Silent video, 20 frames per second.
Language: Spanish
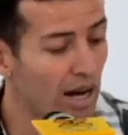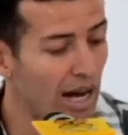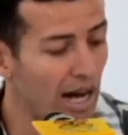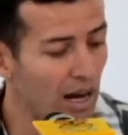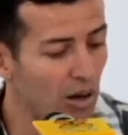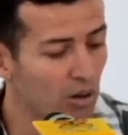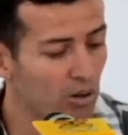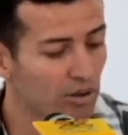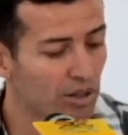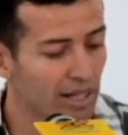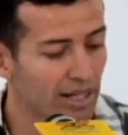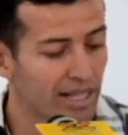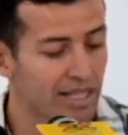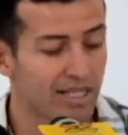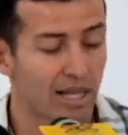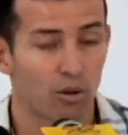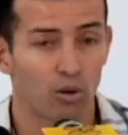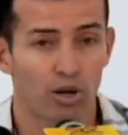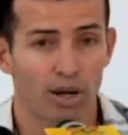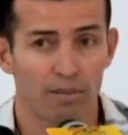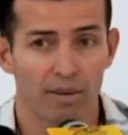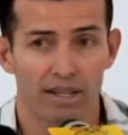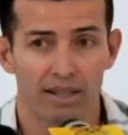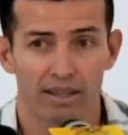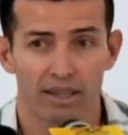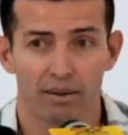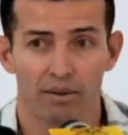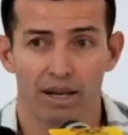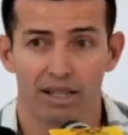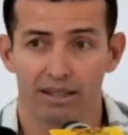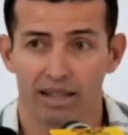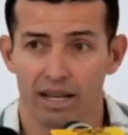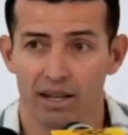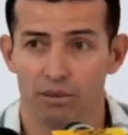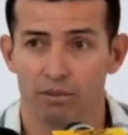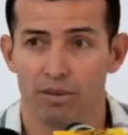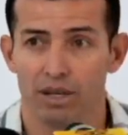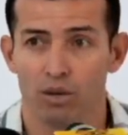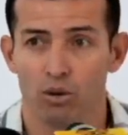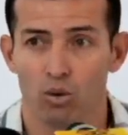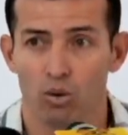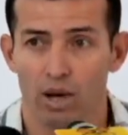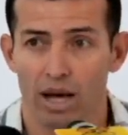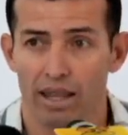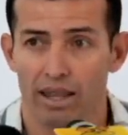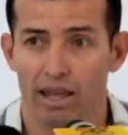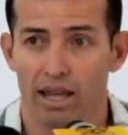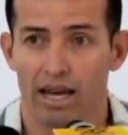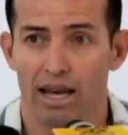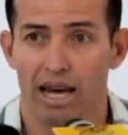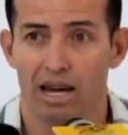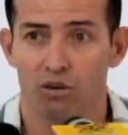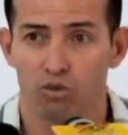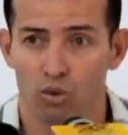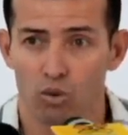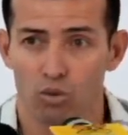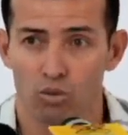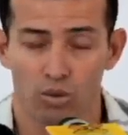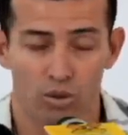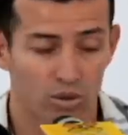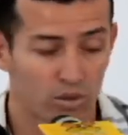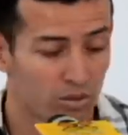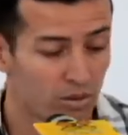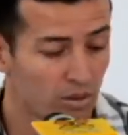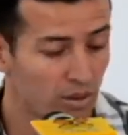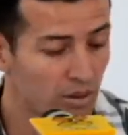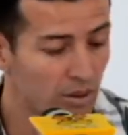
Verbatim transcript: a otra que seguramente va a estar vinculada al fútbol.